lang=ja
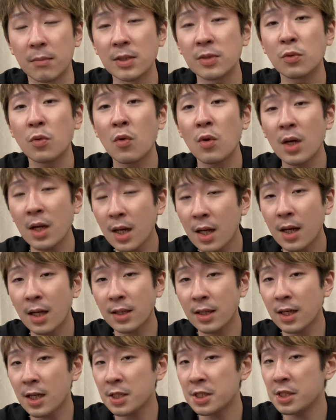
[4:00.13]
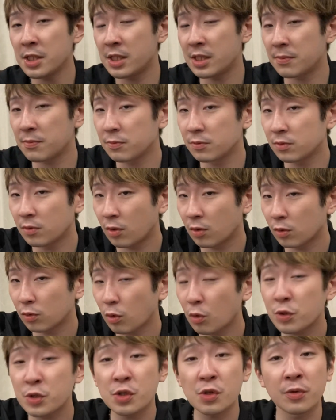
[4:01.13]
そこから新しい自分の
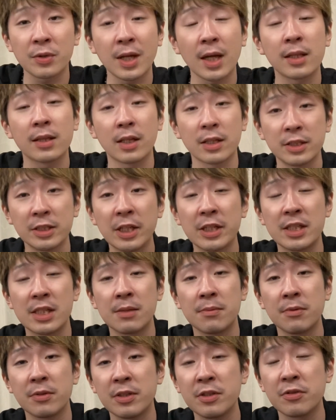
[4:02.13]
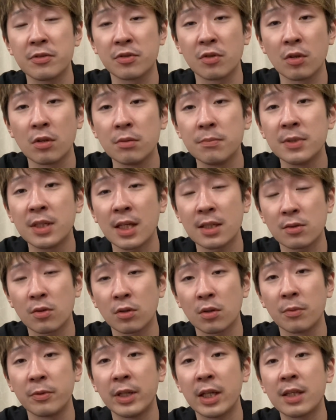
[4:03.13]
特徴であったりレシーブ技術を生み出すこ
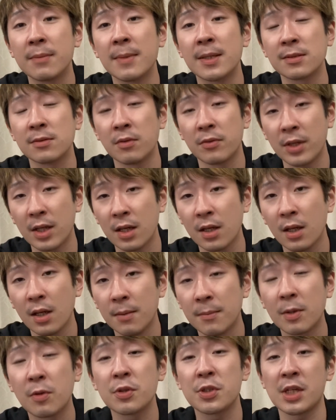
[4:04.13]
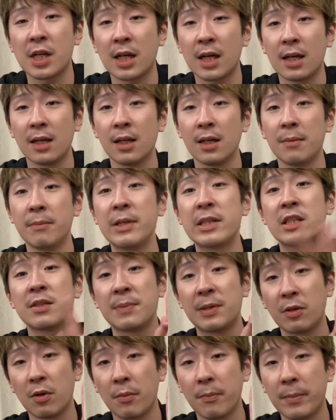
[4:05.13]
ともできますので、こちらが3つ
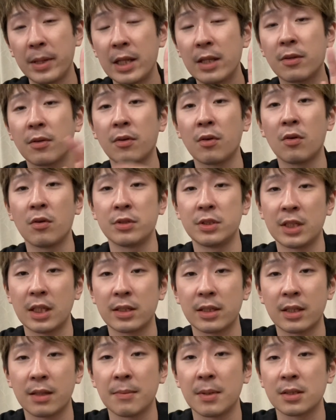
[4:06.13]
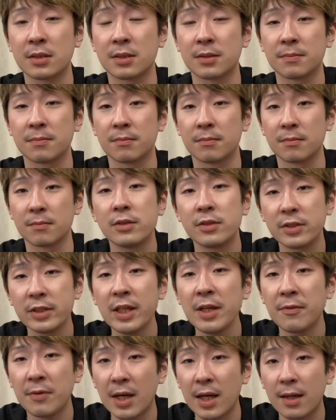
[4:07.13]
目のメリットの方になってきます。
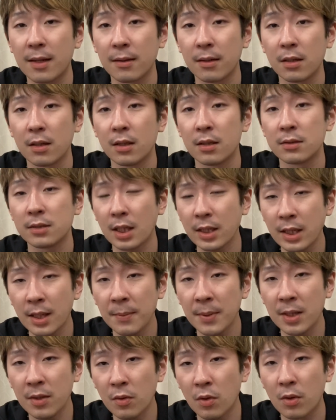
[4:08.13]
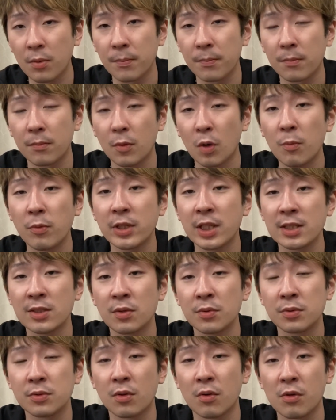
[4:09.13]
次は縦目の表
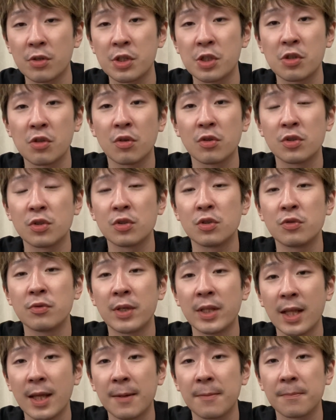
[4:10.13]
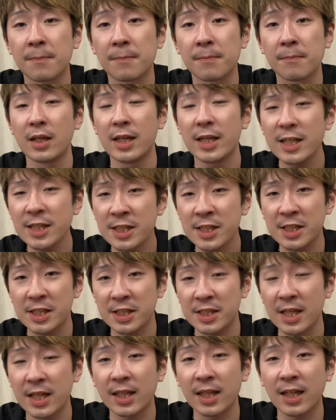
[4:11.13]
ソフトを使用する上で意識
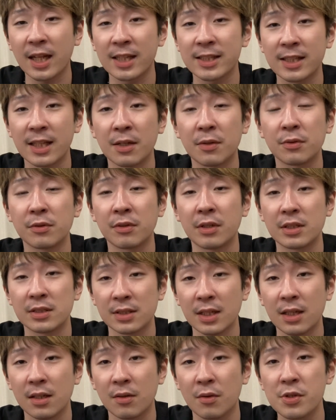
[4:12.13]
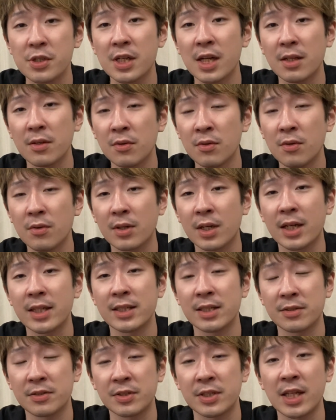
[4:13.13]
していただきたいことですね。こちらの方を解
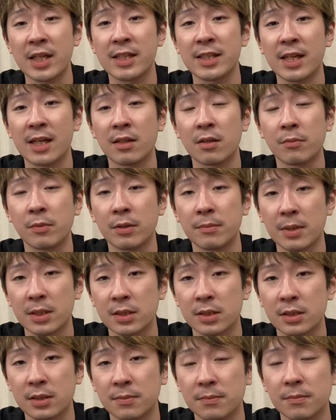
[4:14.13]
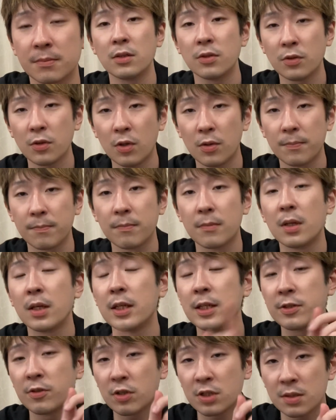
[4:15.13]
説していきたいと思います。その
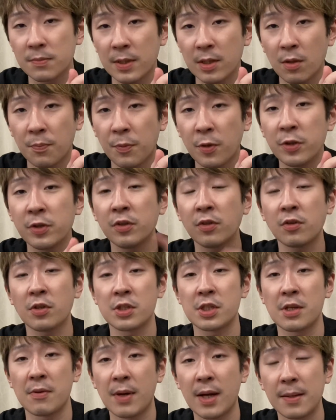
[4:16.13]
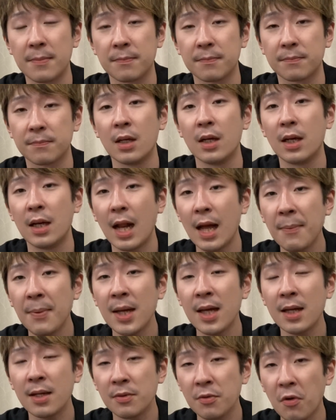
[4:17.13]
1つ目のポイントとしては、
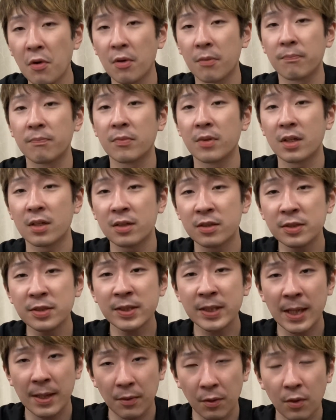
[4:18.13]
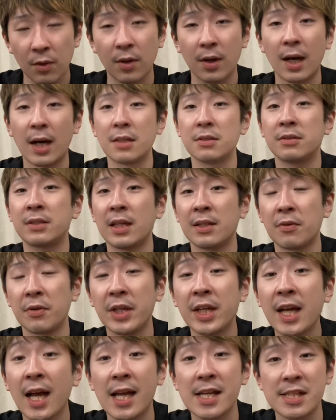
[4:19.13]
ラバーの癖をある程度
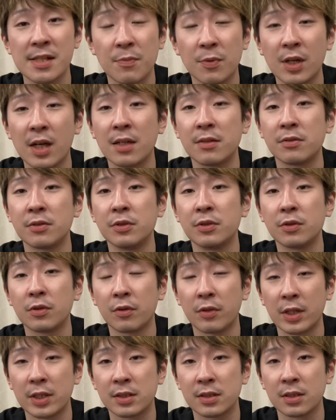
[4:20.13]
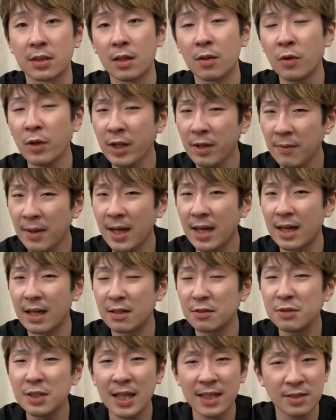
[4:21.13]
理解してもらうということです。これ
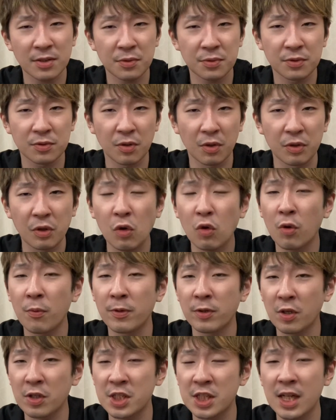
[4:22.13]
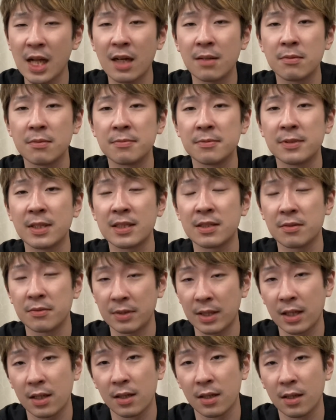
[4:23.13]
は裏ソフト、横目と違う部分ですよ
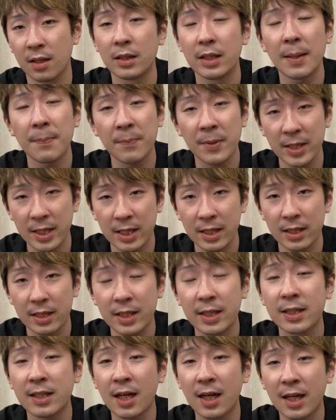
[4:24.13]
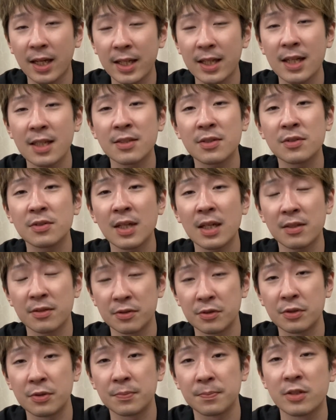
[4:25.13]
ね。やっぱり引っかかりが少な
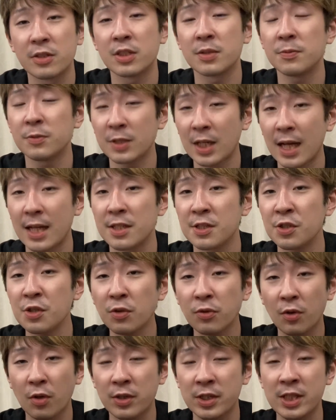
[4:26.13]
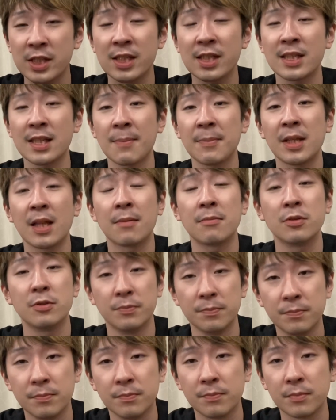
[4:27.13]
く、粒がちょっと小さめな分、
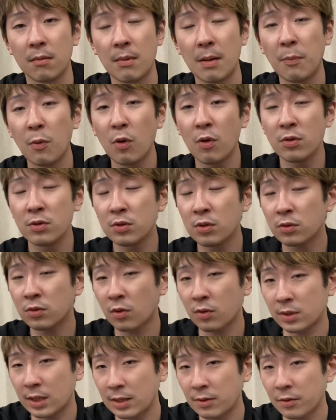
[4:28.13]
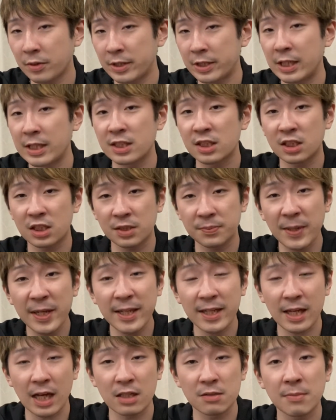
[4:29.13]
ボールを取った時に滑
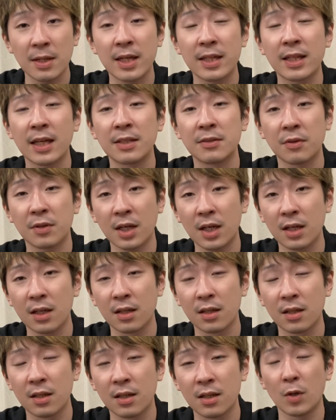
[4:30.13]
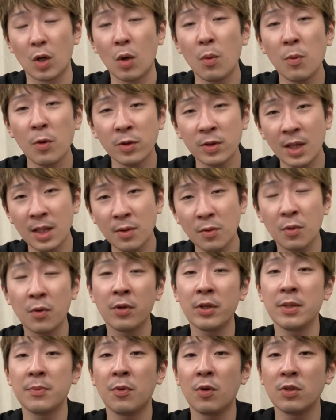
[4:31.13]
りが生まれたりとか、思ったとこ
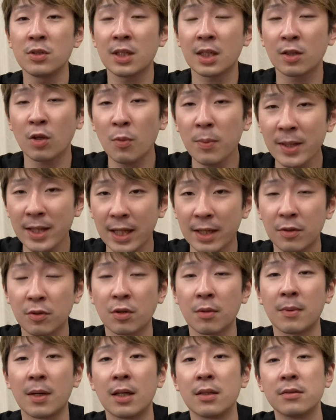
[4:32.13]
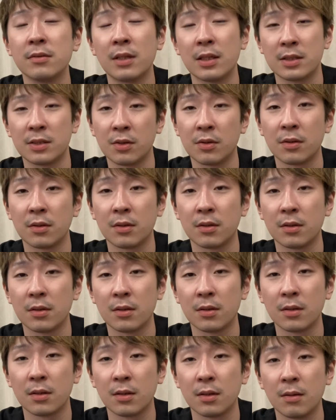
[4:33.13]
ろにボールが飛ばないこともあるんですよ。
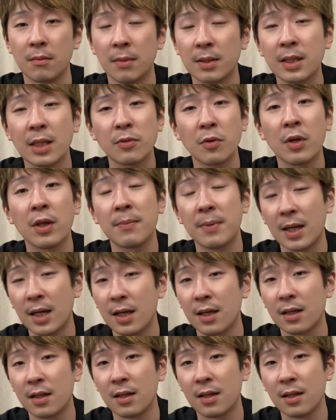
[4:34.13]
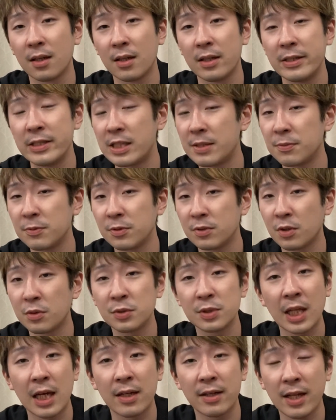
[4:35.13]
例えば自分の
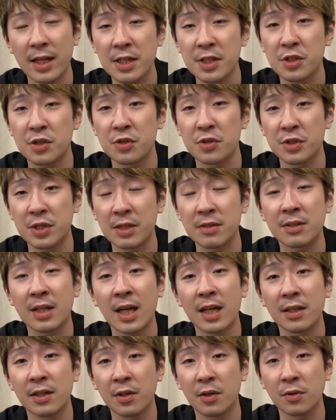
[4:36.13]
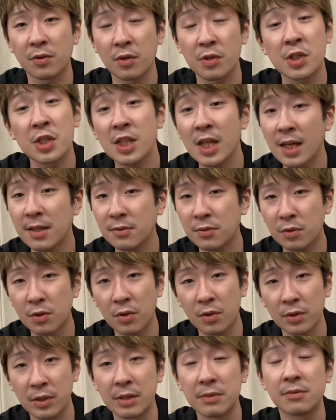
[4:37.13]
普段練習している環境と違うとこ
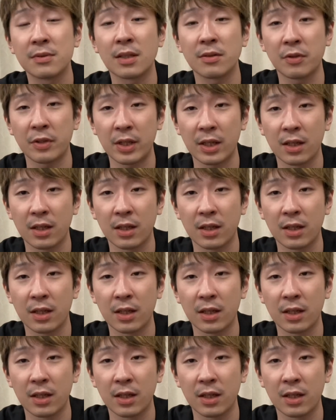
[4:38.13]
ろで打った時、